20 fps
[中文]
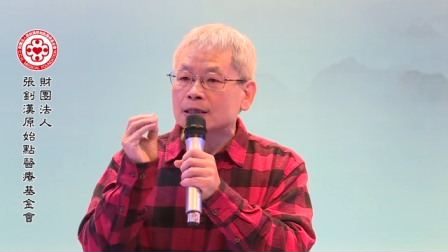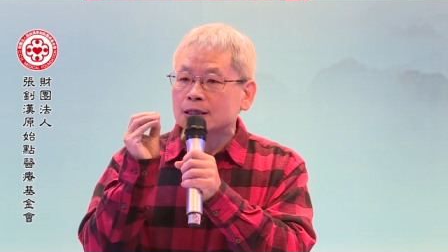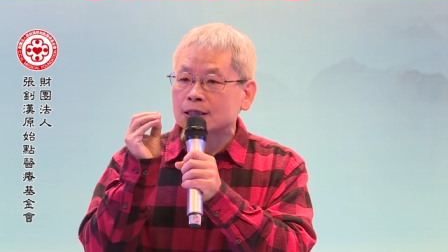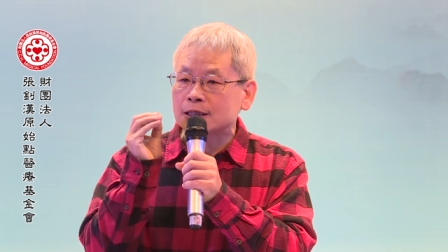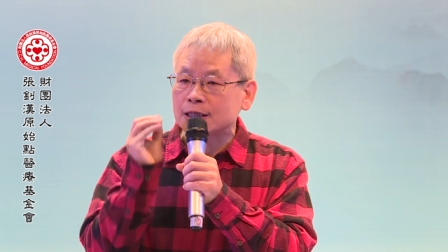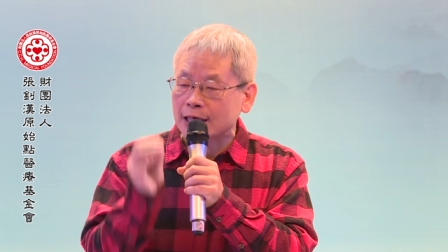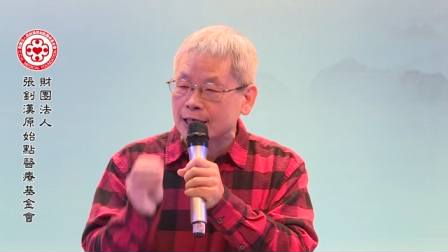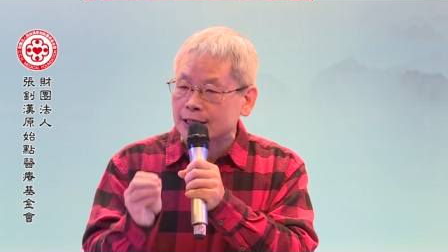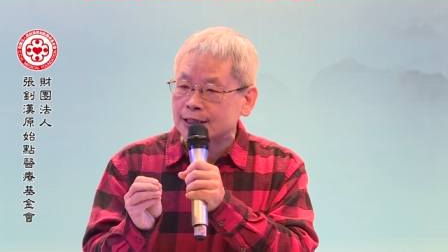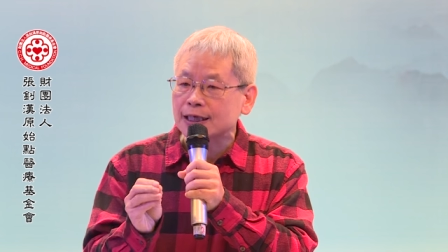
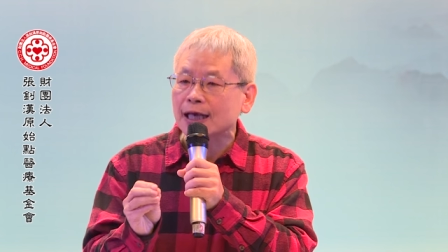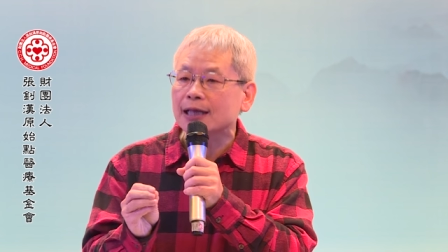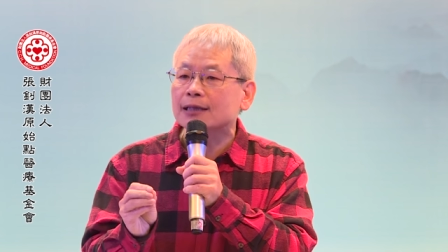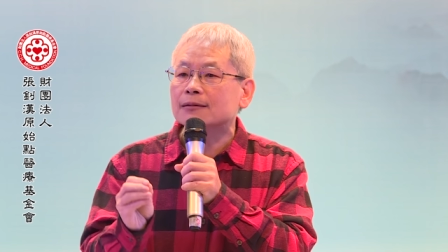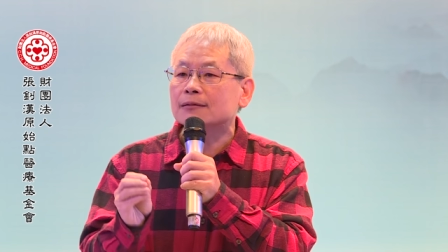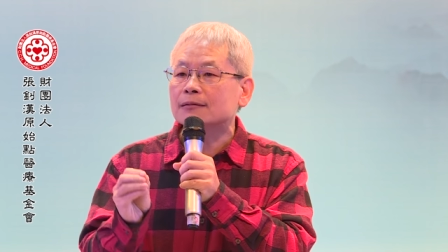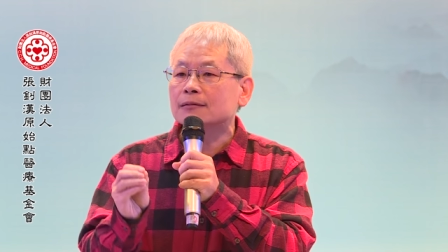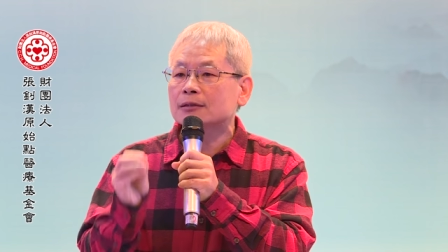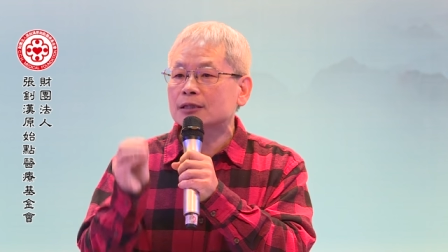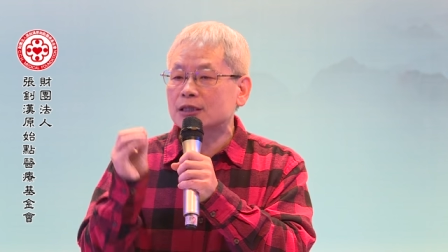解症
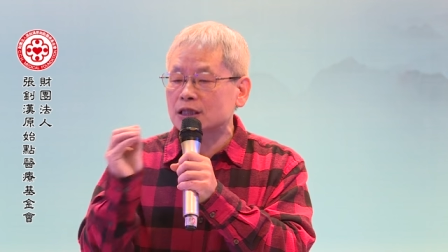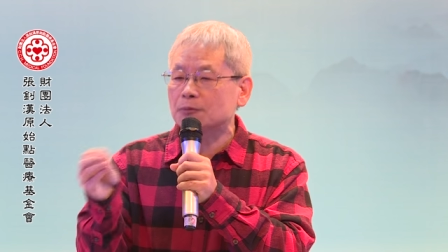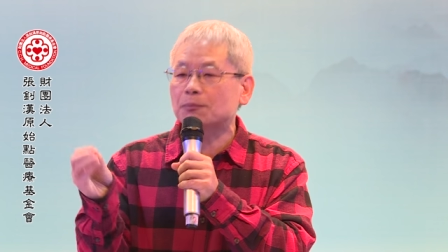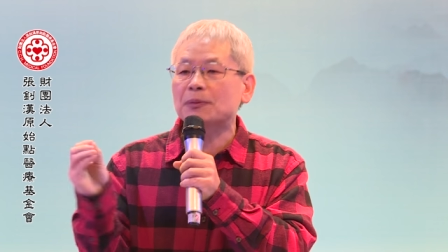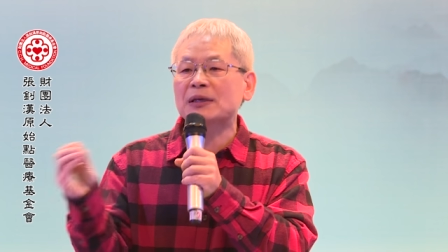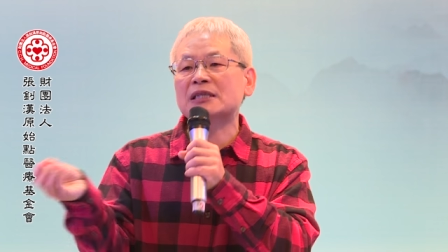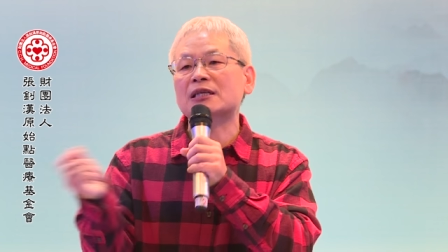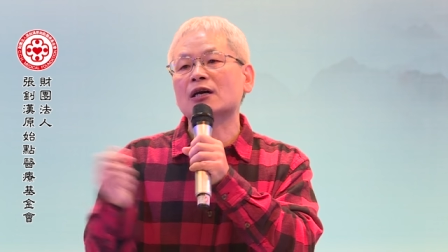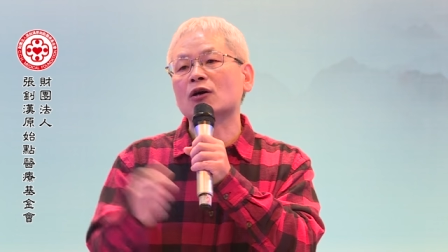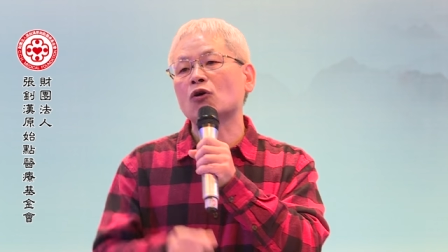治
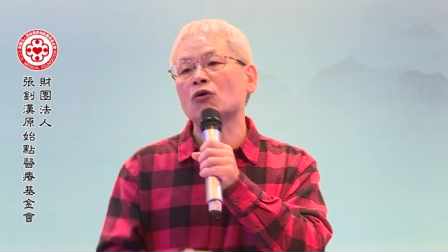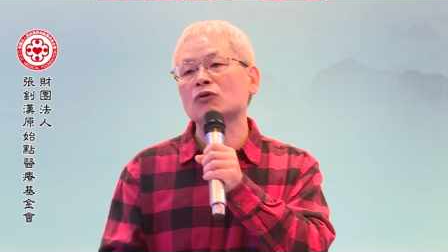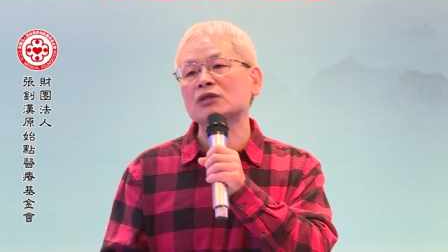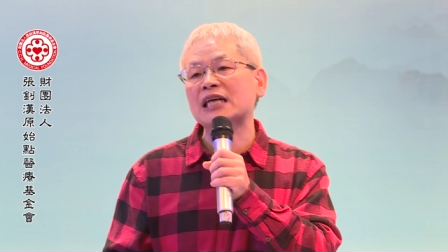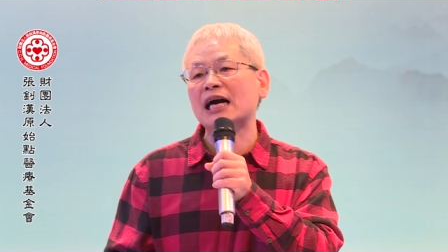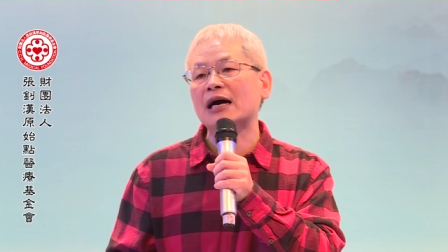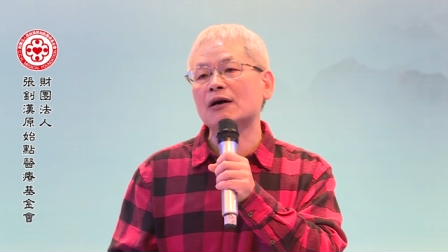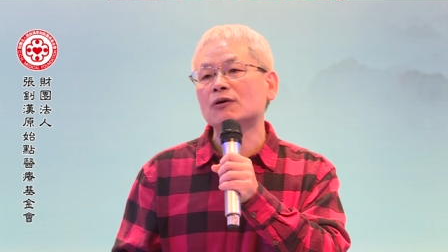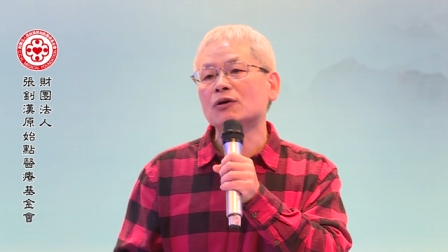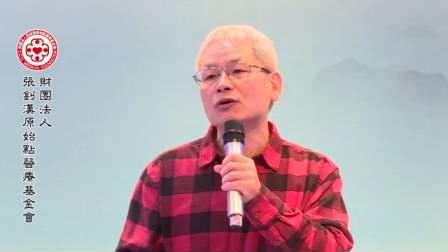病的功
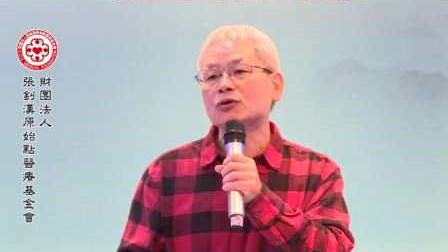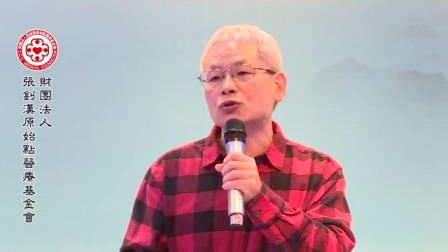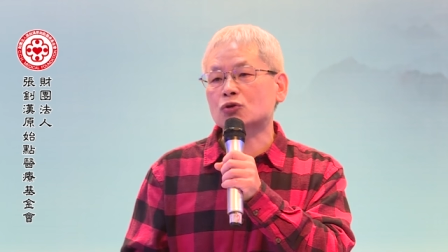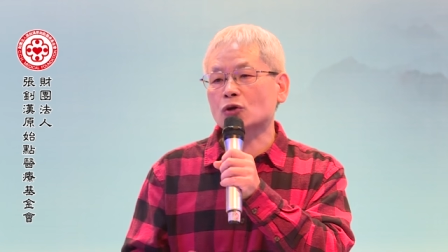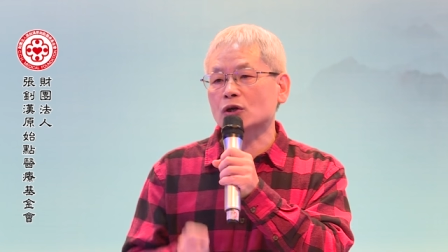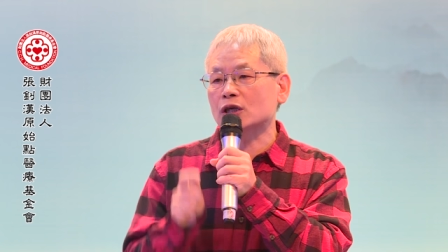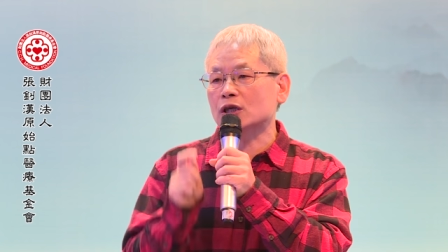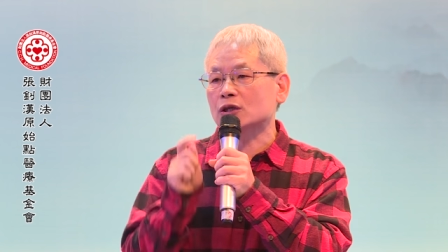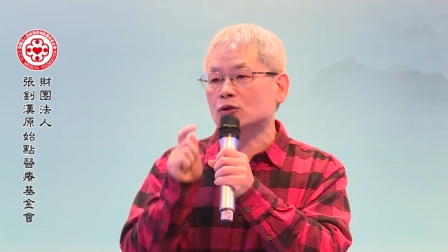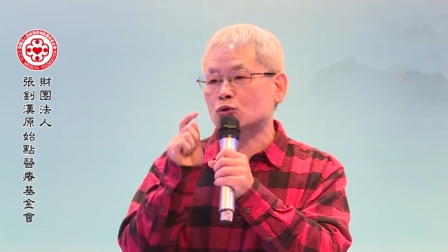效，
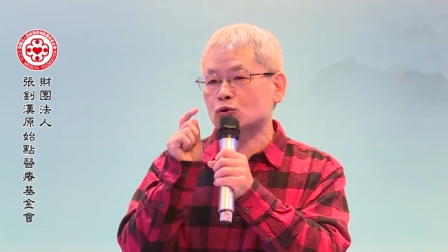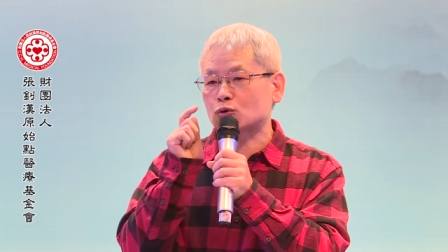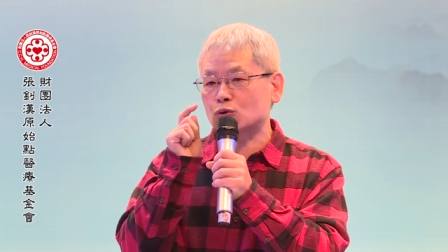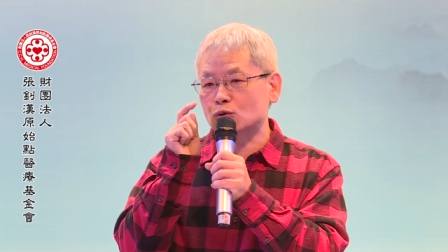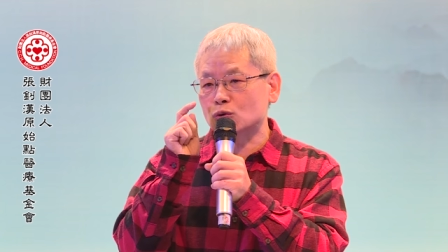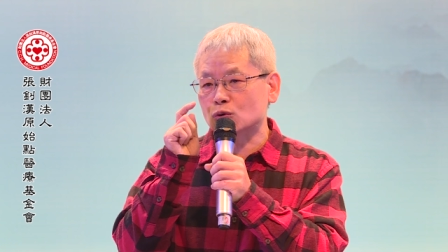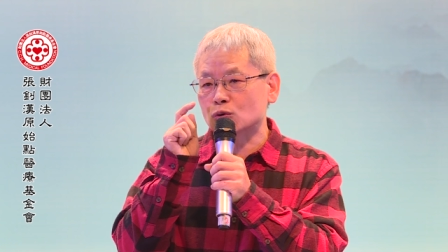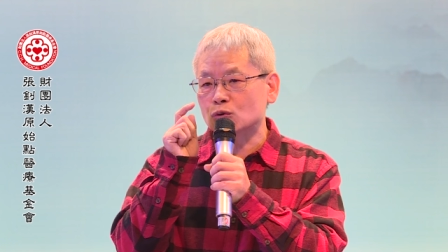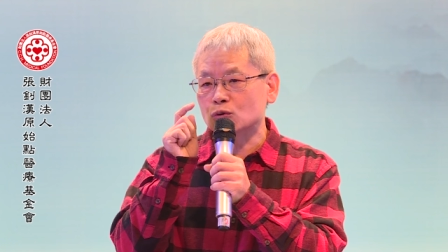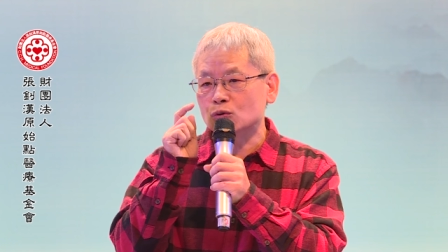所以
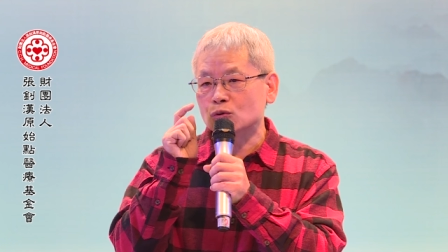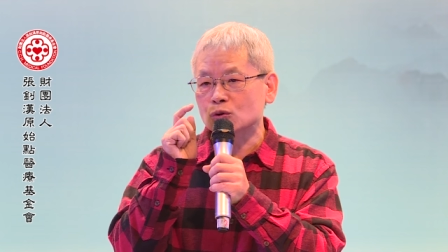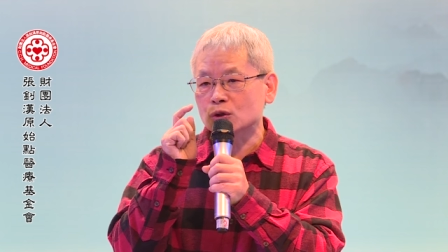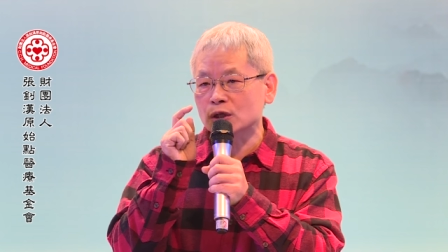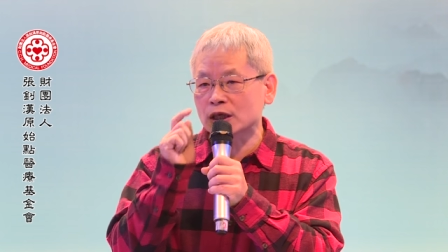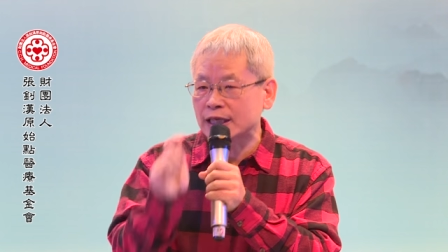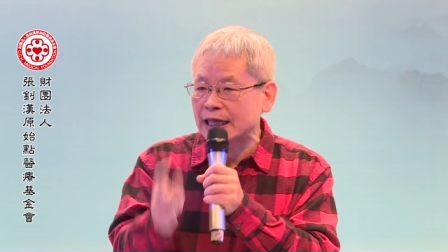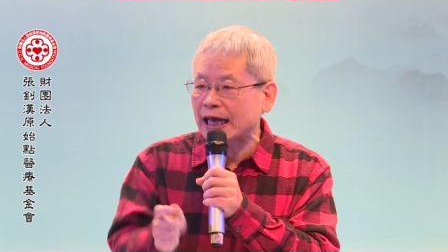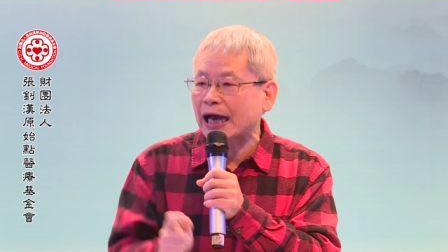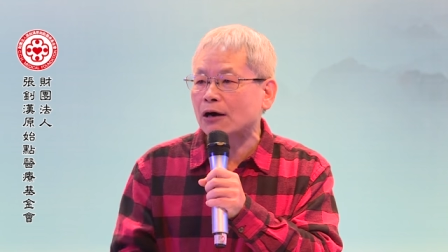属
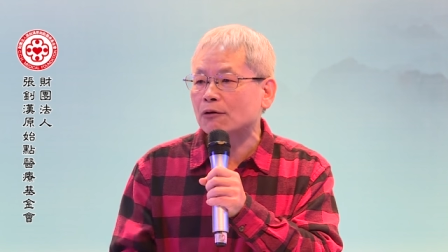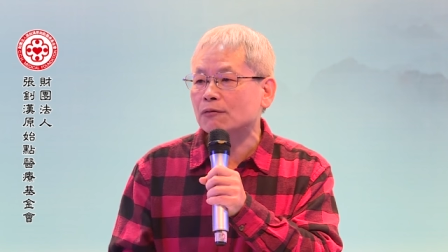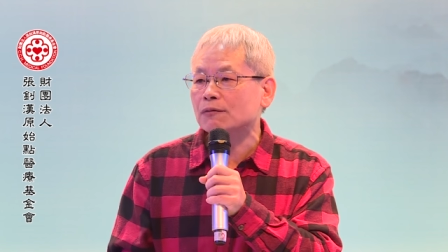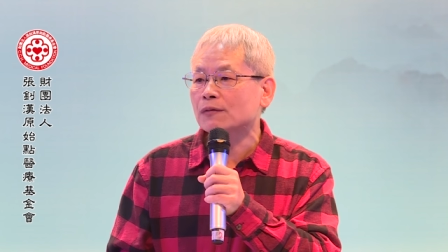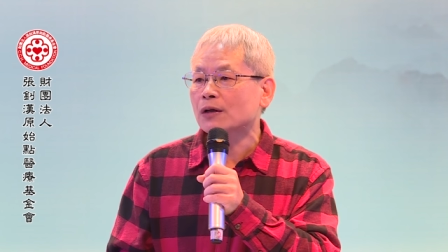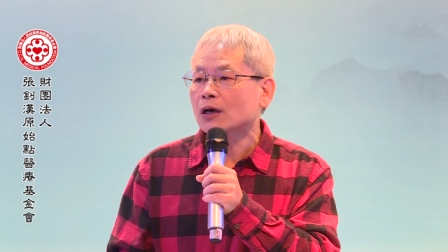医疗。